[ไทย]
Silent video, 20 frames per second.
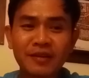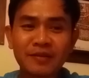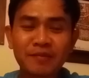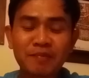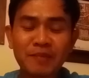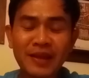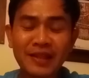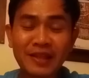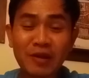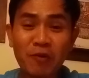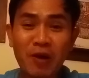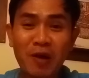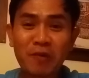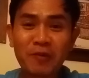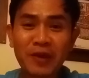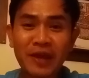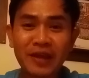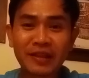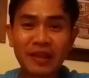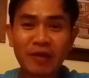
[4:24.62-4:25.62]
แม้จะวัง
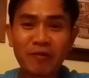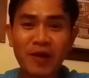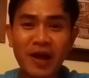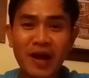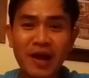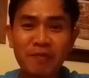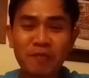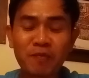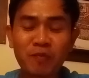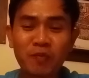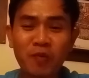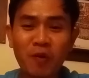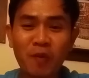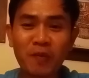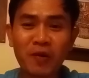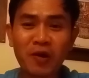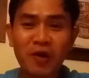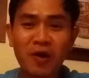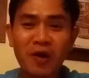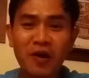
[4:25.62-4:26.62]
เวงแต่ว่าผม
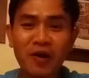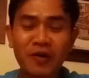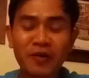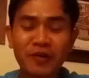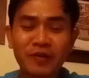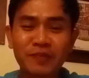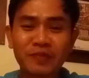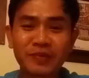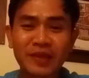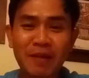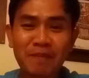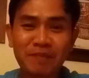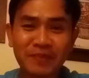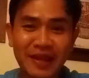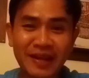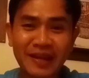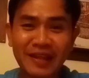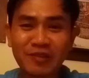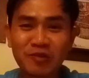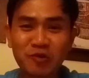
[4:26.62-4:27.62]
ก็ทำใจ
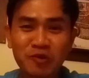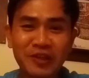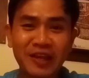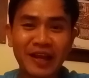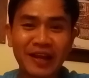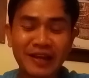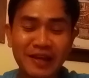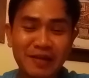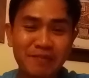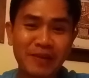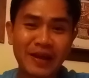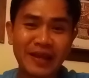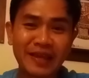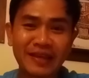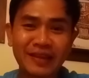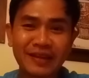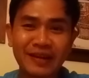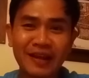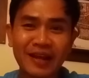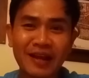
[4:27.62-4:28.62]
ดีสู้เสือขึ้นไป
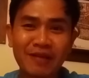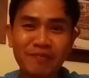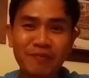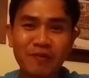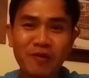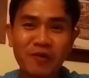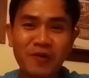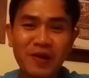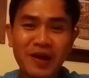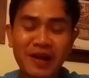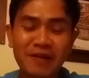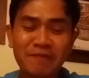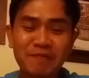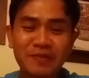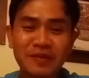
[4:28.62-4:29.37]
นะครับ เพราะว่า